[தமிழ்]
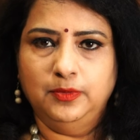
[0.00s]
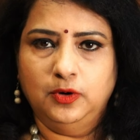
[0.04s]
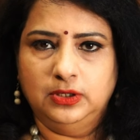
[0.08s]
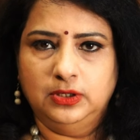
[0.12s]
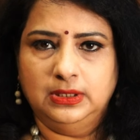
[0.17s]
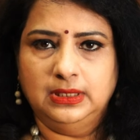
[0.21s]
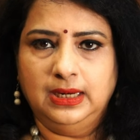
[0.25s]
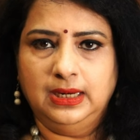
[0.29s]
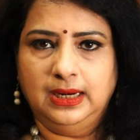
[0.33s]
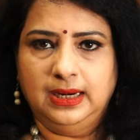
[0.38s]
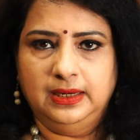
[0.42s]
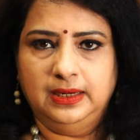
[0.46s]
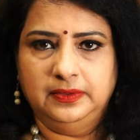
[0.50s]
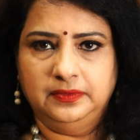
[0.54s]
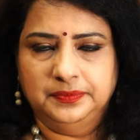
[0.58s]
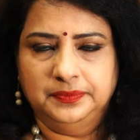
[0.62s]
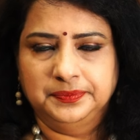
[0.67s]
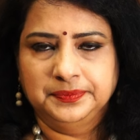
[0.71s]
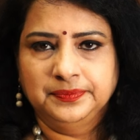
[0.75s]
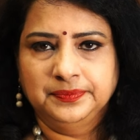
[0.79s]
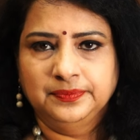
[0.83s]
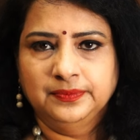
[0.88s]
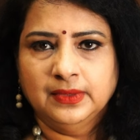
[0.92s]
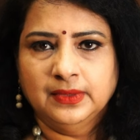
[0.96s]
பாட்டில் அளவு
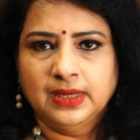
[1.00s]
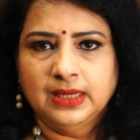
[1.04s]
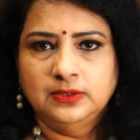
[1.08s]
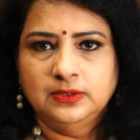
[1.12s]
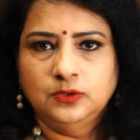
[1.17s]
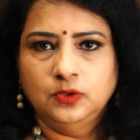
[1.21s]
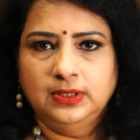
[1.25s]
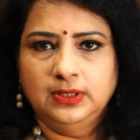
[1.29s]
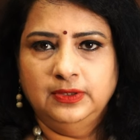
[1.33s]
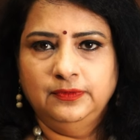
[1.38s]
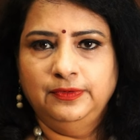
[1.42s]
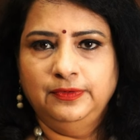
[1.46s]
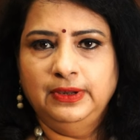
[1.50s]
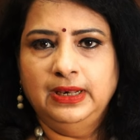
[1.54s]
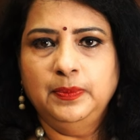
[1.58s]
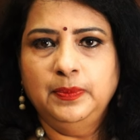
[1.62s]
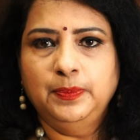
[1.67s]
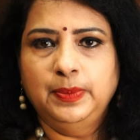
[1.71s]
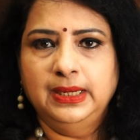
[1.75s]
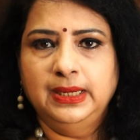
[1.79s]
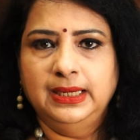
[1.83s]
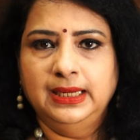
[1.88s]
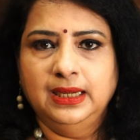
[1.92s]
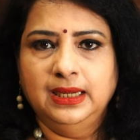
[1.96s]
ஸோ அதை
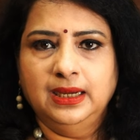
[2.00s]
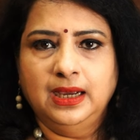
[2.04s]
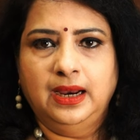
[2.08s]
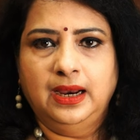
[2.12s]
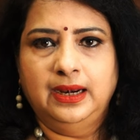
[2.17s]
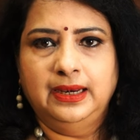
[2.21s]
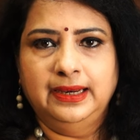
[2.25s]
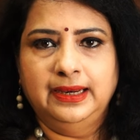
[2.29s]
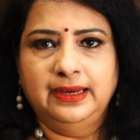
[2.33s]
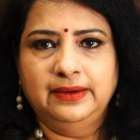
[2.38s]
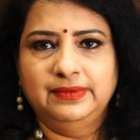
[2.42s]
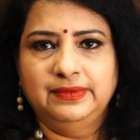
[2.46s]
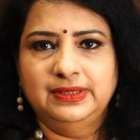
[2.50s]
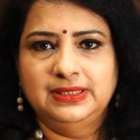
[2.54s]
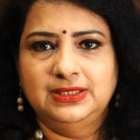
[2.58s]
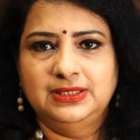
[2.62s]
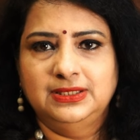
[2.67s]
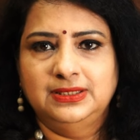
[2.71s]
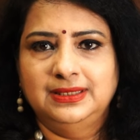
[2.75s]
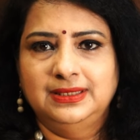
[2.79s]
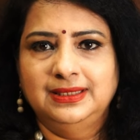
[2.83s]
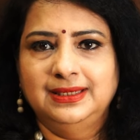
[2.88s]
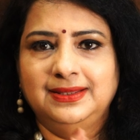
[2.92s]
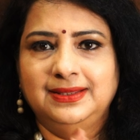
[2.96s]
ஃபில் பண்ணி காலையில்
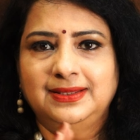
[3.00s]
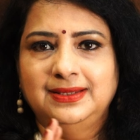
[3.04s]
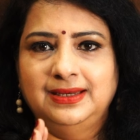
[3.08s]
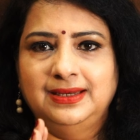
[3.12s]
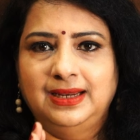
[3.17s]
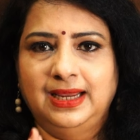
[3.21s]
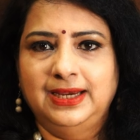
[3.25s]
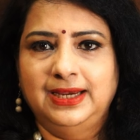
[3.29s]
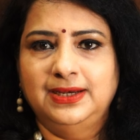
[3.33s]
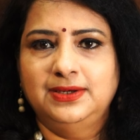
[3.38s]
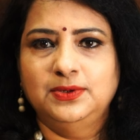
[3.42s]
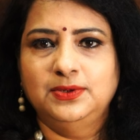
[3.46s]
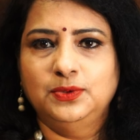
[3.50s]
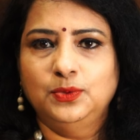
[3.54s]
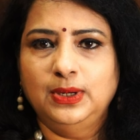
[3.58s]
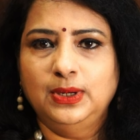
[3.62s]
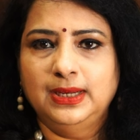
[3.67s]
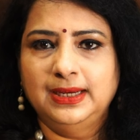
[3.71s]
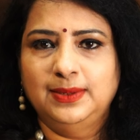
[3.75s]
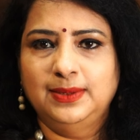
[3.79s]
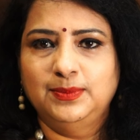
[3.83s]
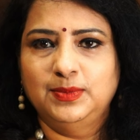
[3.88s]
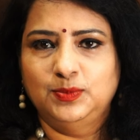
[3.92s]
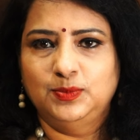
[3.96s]
வச்சுட்டு இது
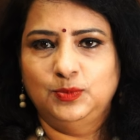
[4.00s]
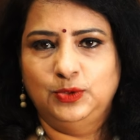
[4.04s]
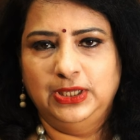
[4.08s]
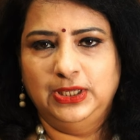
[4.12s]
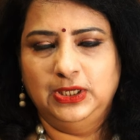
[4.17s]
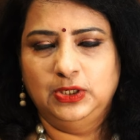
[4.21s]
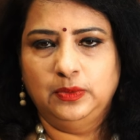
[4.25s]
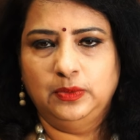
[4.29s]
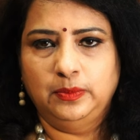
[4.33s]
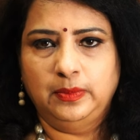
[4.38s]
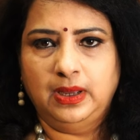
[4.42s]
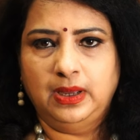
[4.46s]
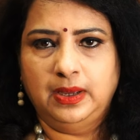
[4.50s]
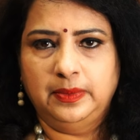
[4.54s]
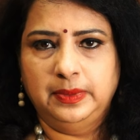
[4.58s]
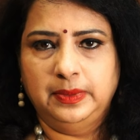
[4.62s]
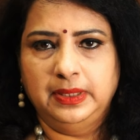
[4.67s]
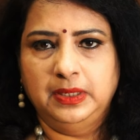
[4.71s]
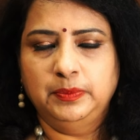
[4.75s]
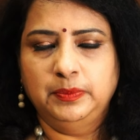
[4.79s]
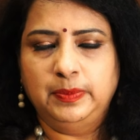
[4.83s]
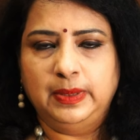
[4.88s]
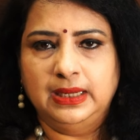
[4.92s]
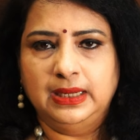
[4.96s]
நைட்டுக்குள்ளே நம்ம முடிக்கிறோமா
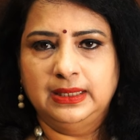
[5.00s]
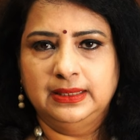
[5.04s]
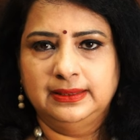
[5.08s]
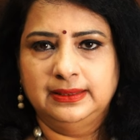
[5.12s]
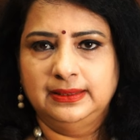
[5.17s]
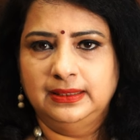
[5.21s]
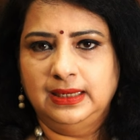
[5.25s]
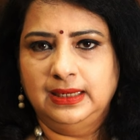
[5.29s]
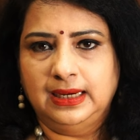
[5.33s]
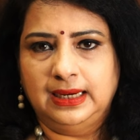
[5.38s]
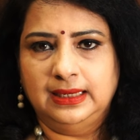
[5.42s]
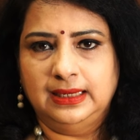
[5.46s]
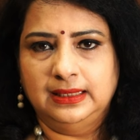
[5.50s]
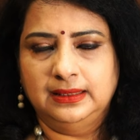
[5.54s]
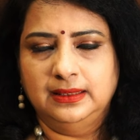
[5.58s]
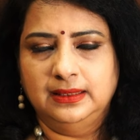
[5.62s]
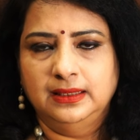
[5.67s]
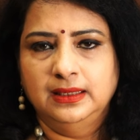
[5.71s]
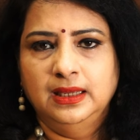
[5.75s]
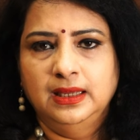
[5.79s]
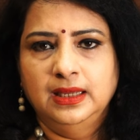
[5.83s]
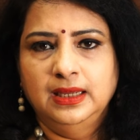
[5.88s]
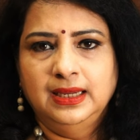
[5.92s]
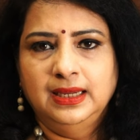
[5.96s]
அப்படின்னு பார்க்குறது நல்லது
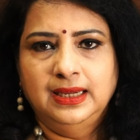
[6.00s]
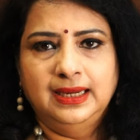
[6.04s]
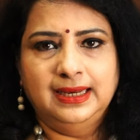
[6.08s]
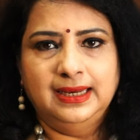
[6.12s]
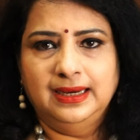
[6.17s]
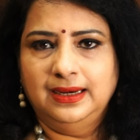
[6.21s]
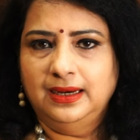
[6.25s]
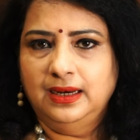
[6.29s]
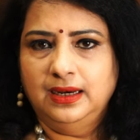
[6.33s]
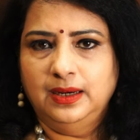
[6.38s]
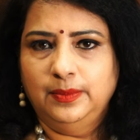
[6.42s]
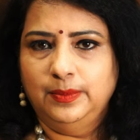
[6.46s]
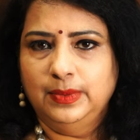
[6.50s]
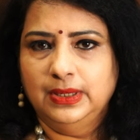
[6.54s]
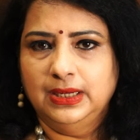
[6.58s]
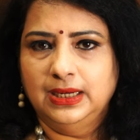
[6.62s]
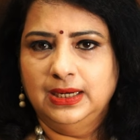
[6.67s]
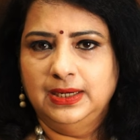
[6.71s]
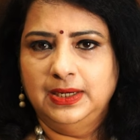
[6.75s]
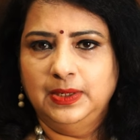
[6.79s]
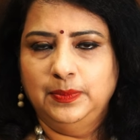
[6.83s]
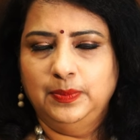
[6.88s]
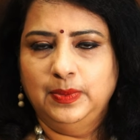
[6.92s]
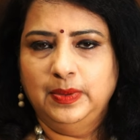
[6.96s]
இல்லைன்னா நம்ம
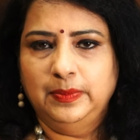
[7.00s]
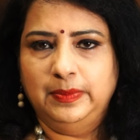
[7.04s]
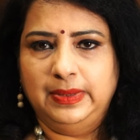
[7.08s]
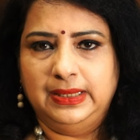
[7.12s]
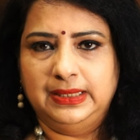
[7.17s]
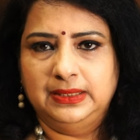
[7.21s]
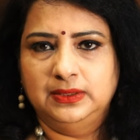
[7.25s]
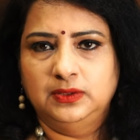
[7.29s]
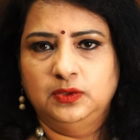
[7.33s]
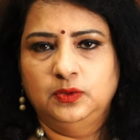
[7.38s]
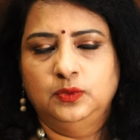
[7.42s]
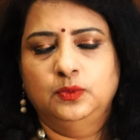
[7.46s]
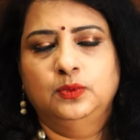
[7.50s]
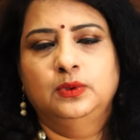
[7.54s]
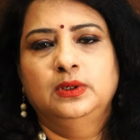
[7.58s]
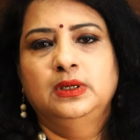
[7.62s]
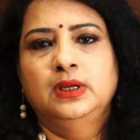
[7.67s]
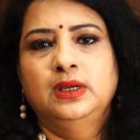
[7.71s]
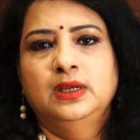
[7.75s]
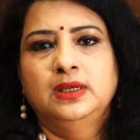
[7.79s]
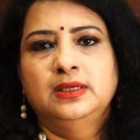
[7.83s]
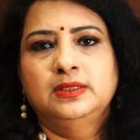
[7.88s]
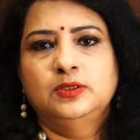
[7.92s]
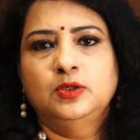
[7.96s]
கண்டிப்பாக மறந்துடும்
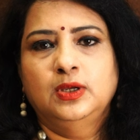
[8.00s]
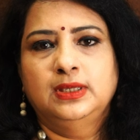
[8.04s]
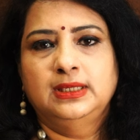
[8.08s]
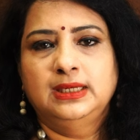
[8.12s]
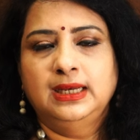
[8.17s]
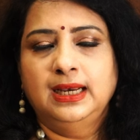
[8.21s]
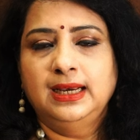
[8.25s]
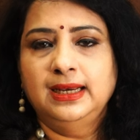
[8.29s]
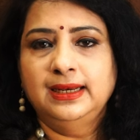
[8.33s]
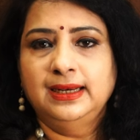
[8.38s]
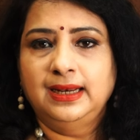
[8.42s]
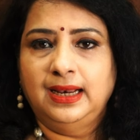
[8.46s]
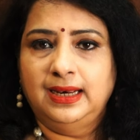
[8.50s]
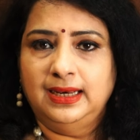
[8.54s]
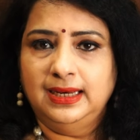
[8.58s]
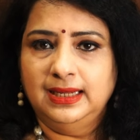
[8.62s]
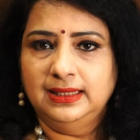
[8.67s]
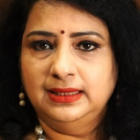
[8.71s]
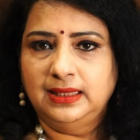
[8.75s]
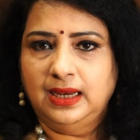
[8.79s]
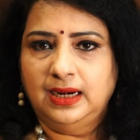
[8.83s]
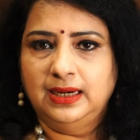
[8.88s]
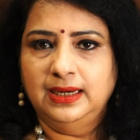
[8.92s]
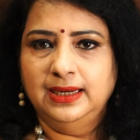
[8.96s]
ஸோ அதனால் நல்ல
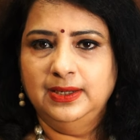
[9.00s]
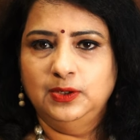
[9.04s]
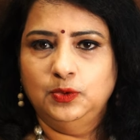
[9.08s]
தண்ணி